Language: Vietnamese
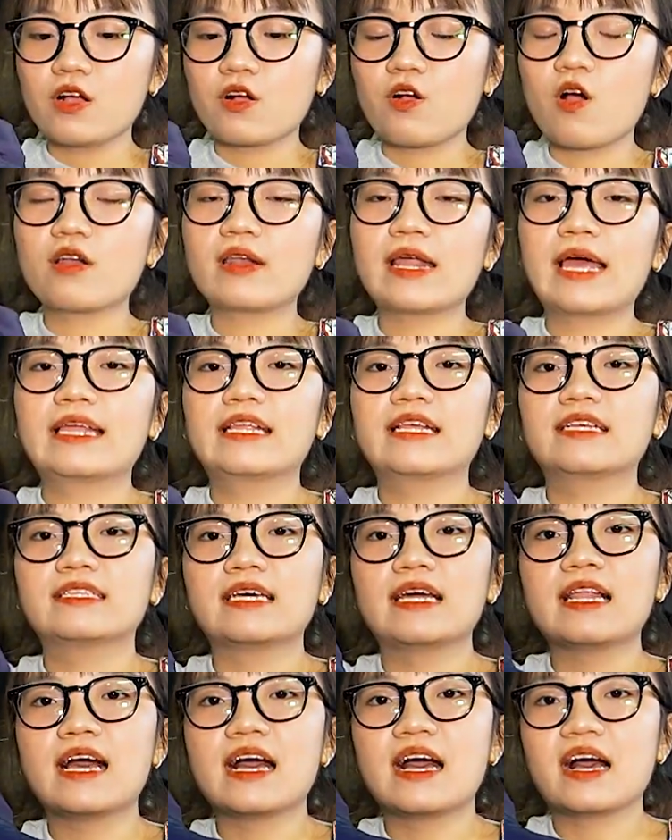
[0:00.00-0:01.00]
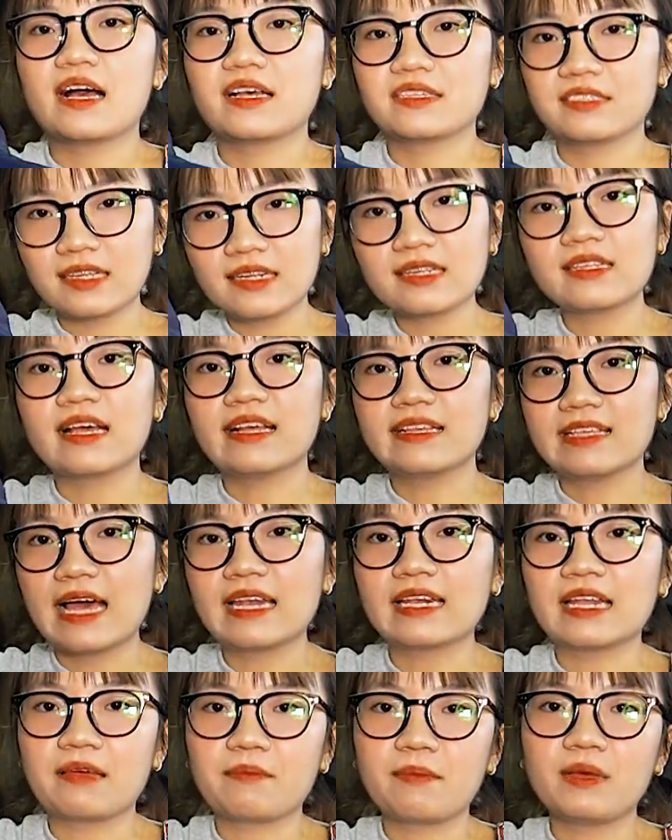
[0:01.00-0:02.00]
Con này thì sẽ là rất dày
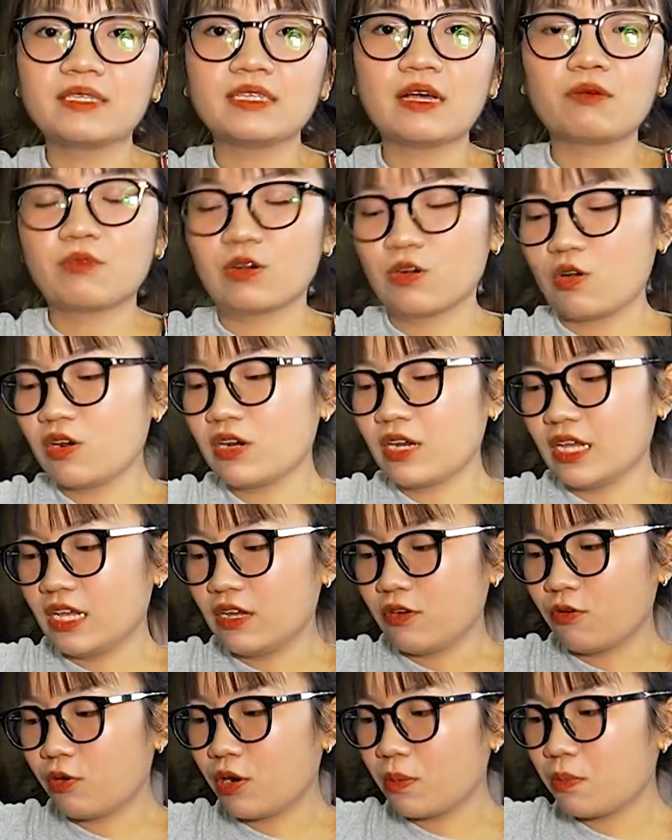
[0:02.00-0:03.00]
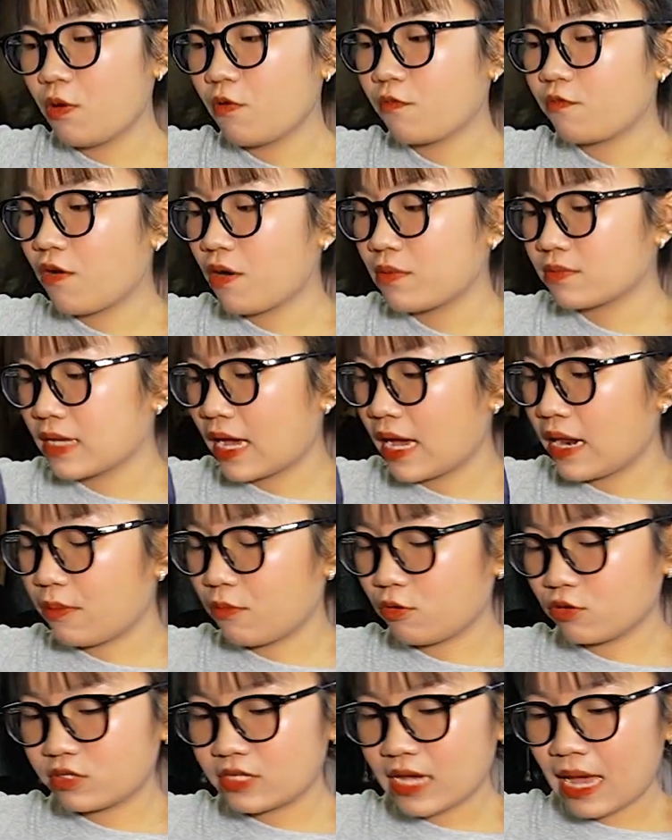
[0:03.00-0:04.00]
dặn này. Bên trong được lót nỉ của Reebok, form size là
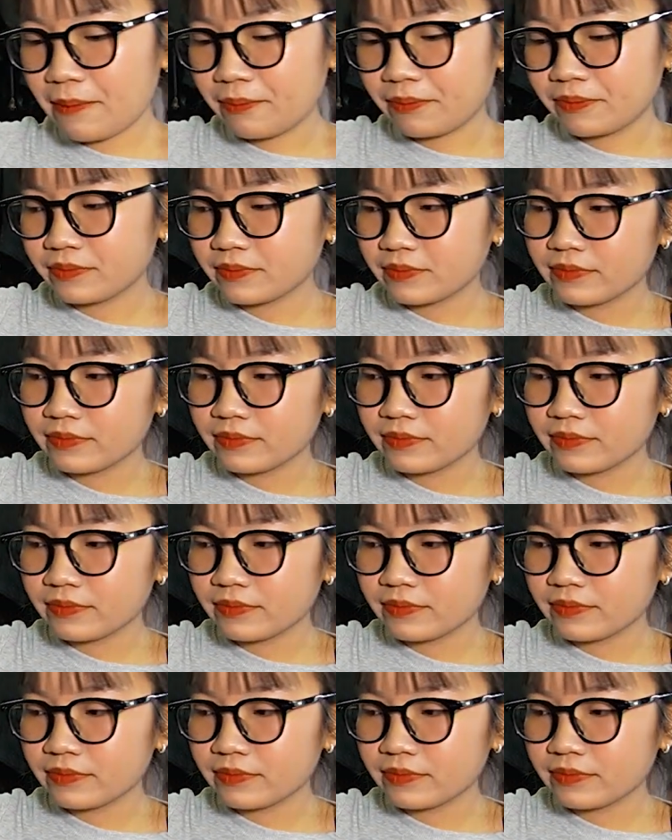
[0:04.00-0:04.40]
một trăm.